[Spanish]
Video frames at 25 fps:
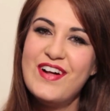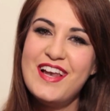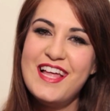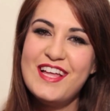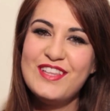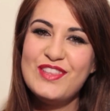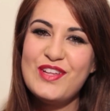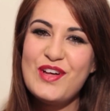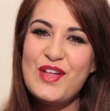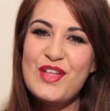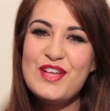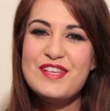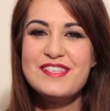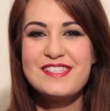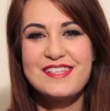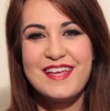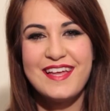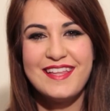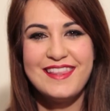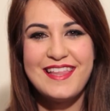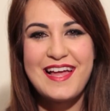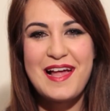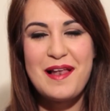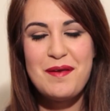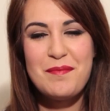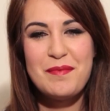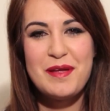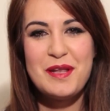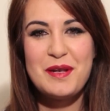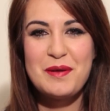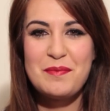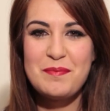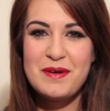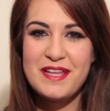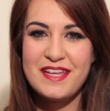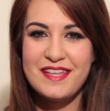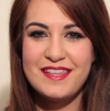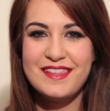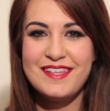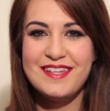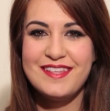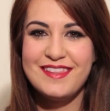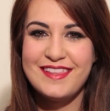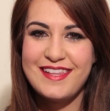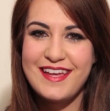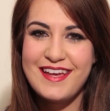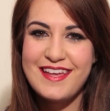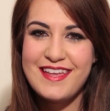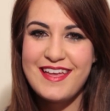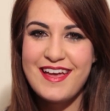Hola a todos, ¿qué tal? Mi nombre es
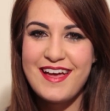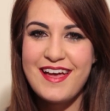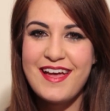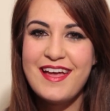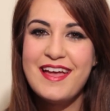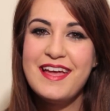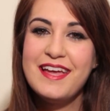Tindaya